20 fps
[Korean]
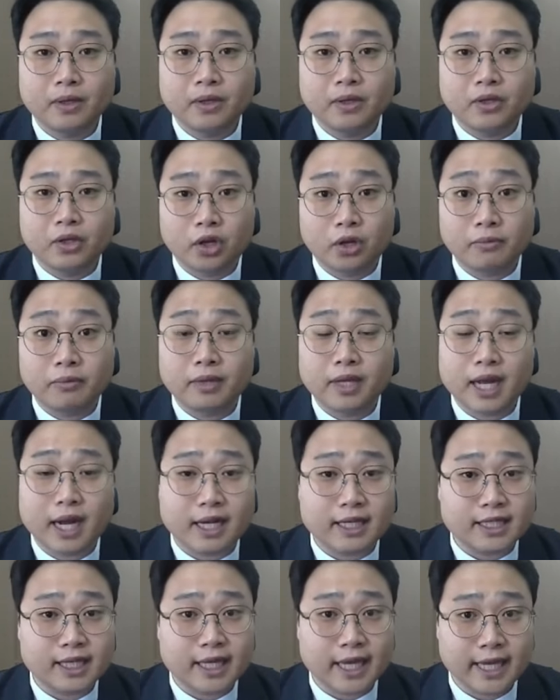여러분
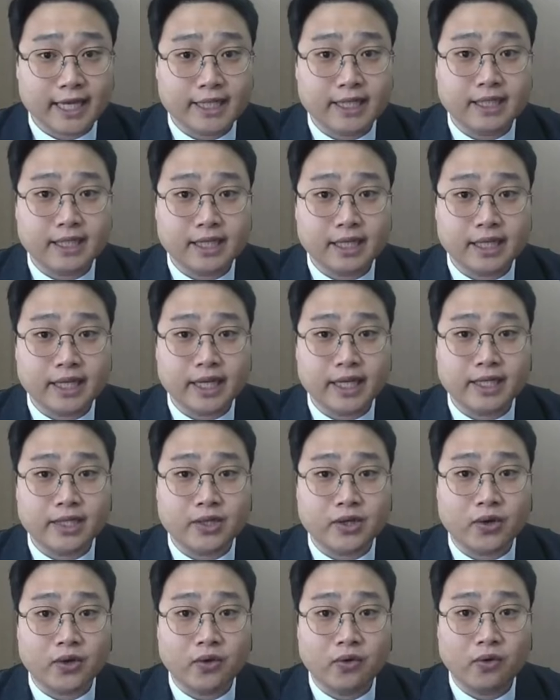각자 계신
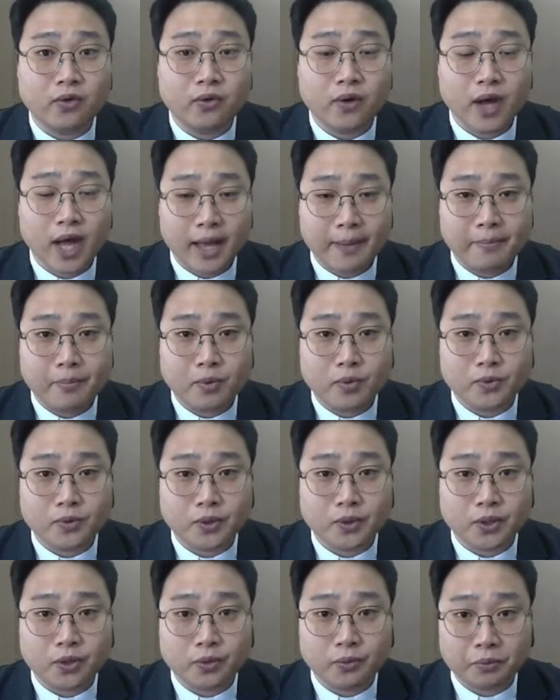자리에서 한
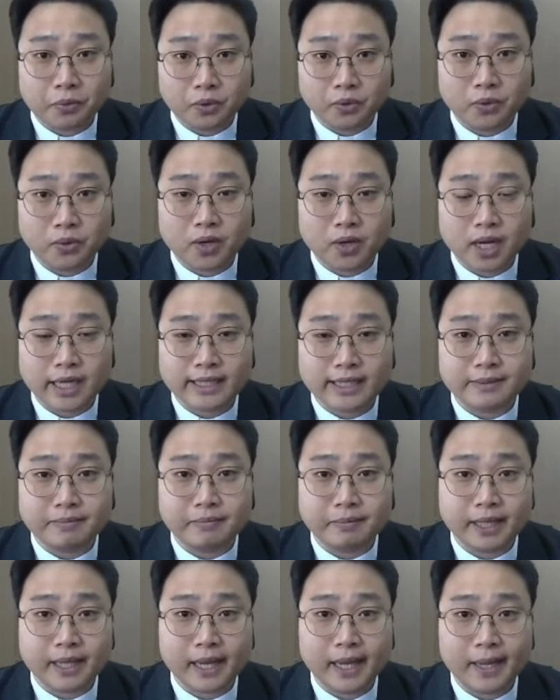목소리로
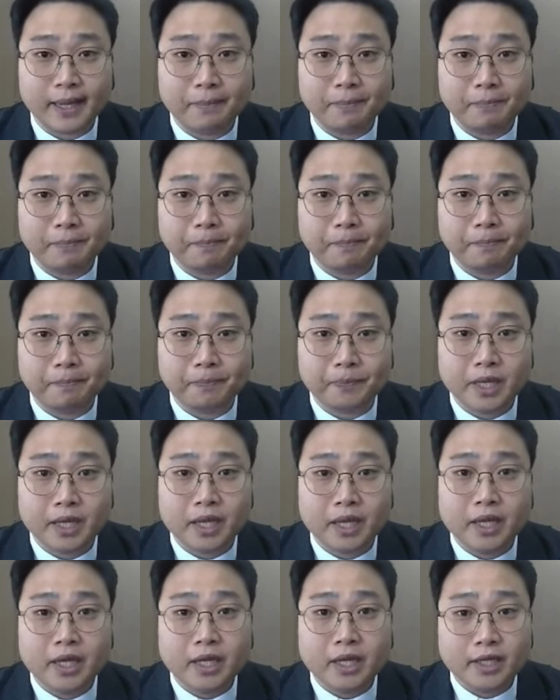봉독하겠습니다.
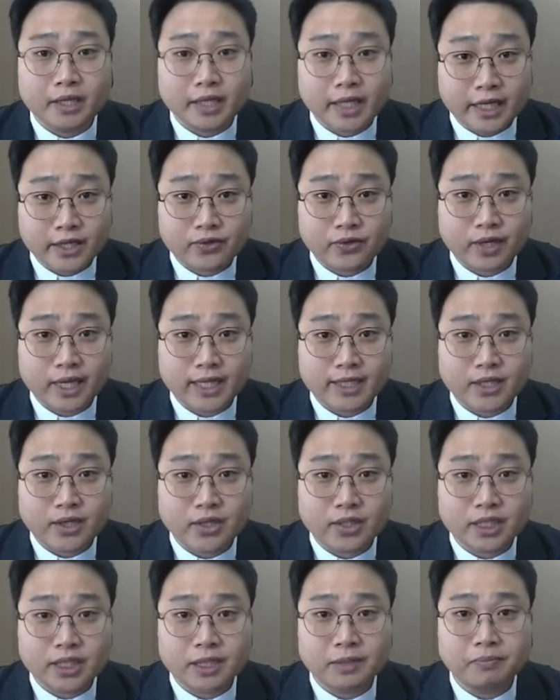예수께서
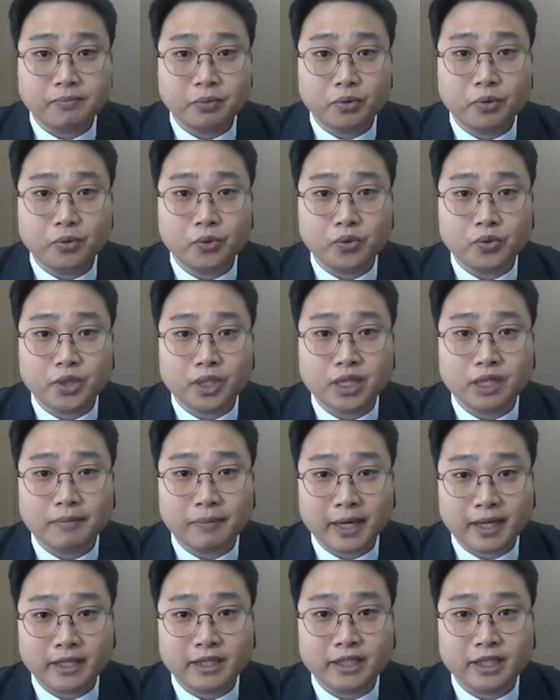신포도주를
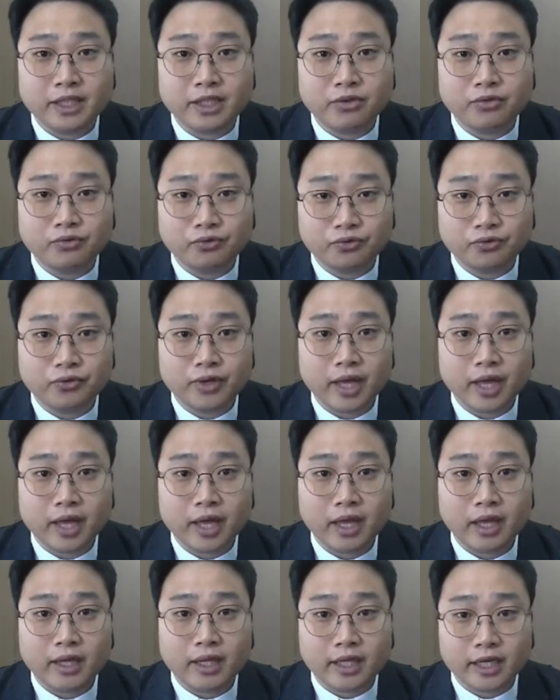받으신
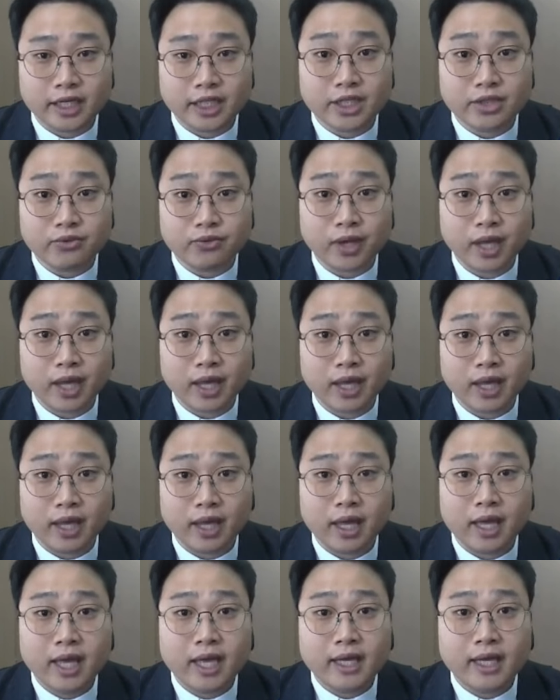후에 이르시되
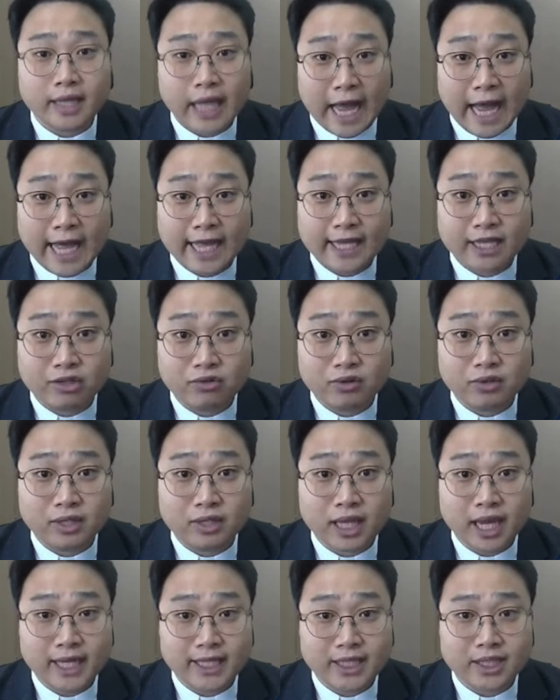다
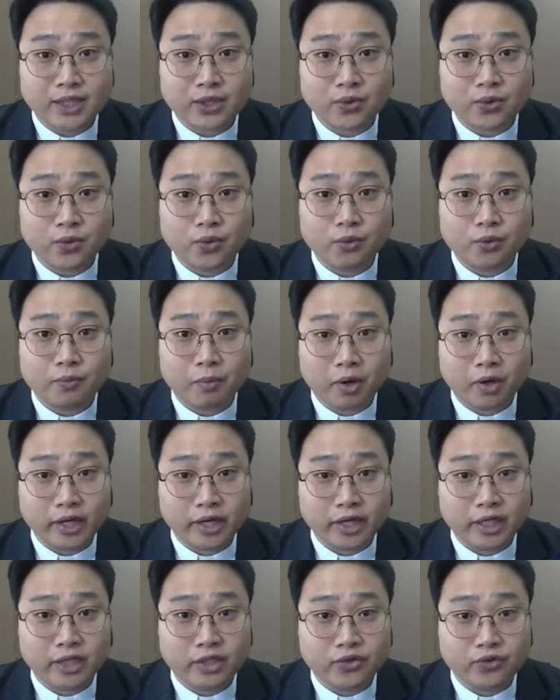이루었다 하시고
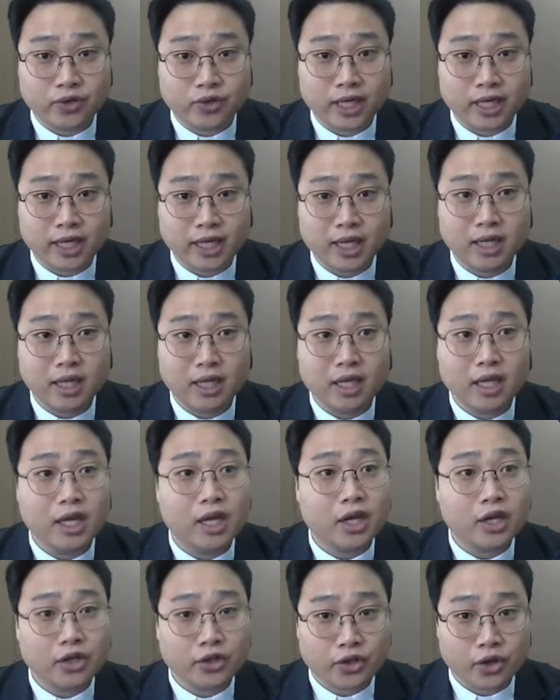머리를 숙이니
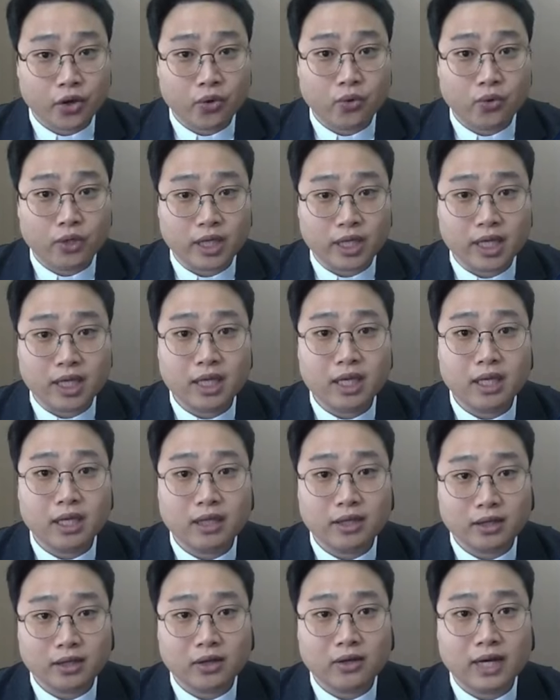영혼이
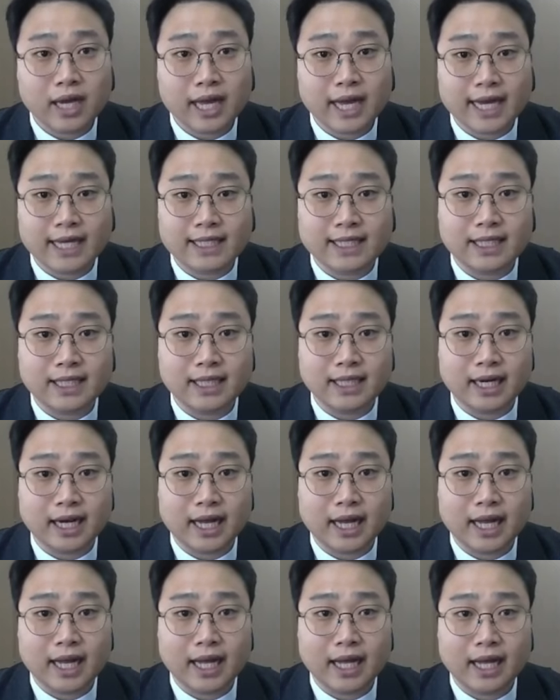
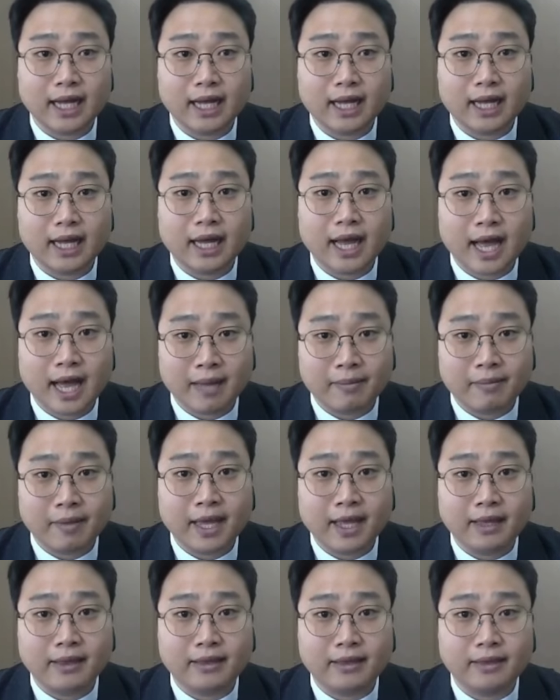떠나가시니라.
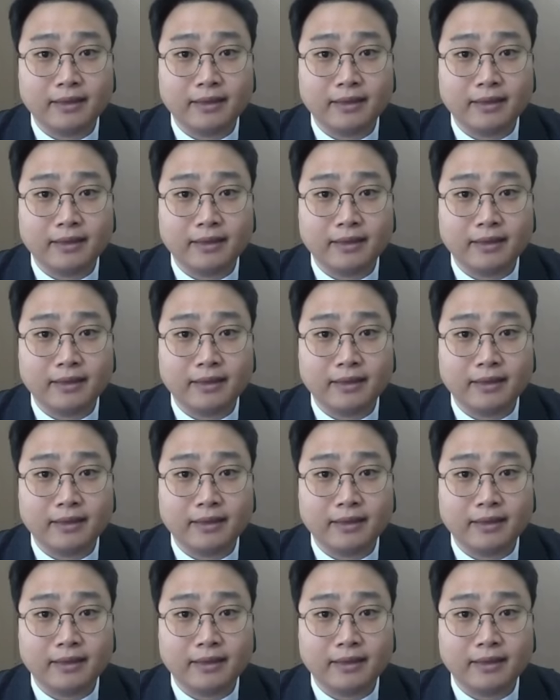아멘.